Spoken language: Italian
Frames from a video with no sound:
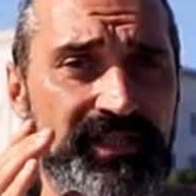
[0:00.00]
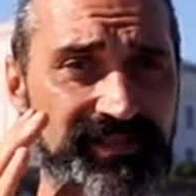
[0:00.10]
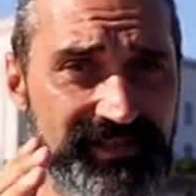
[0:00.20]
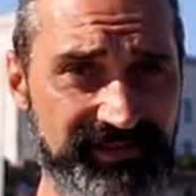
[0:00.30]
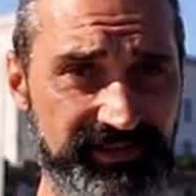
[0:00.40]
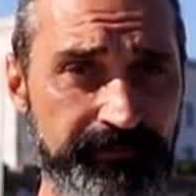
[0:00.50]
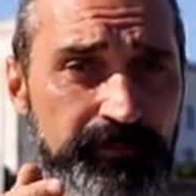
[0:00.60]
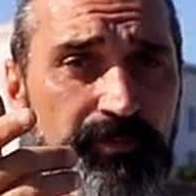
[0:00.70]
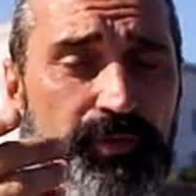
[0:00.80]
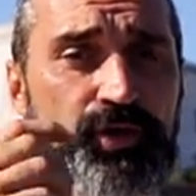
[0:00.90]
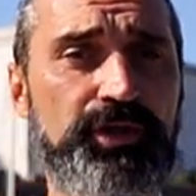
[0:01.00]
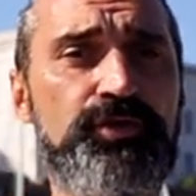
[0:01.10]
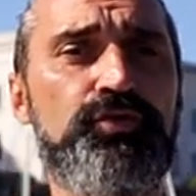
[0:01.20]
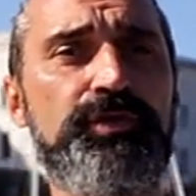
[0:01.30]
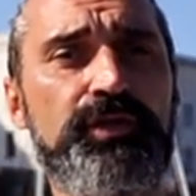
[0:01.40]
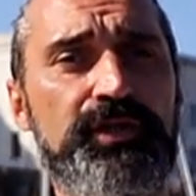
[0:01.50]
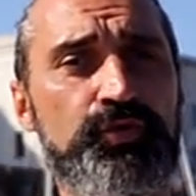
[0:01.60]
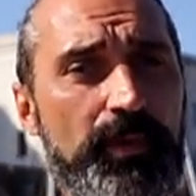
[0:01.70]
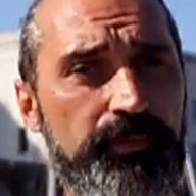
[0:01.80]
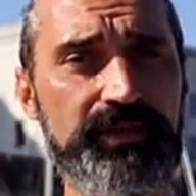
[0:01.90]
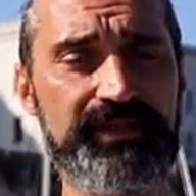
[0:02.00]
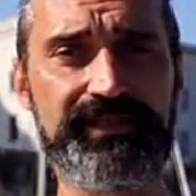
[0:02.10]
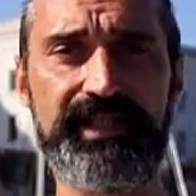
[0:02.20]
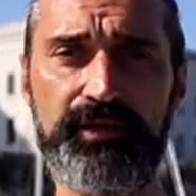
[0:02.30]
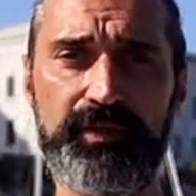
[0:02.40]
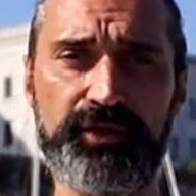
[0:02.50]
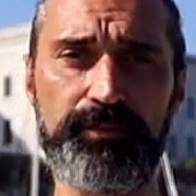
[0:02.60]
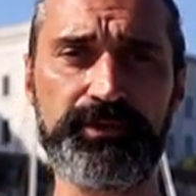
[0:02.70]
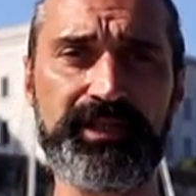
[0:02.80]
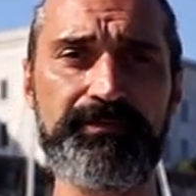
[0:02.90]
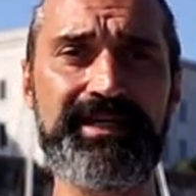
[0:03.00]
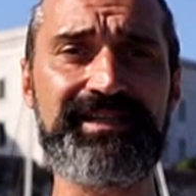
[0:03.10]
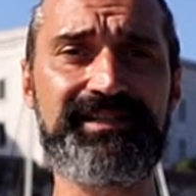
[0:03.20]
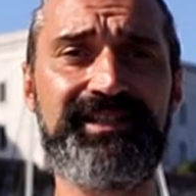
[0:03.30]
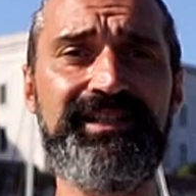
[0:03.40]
Se sì, procedi subito alla sua pulizia in quanto potrebbe essere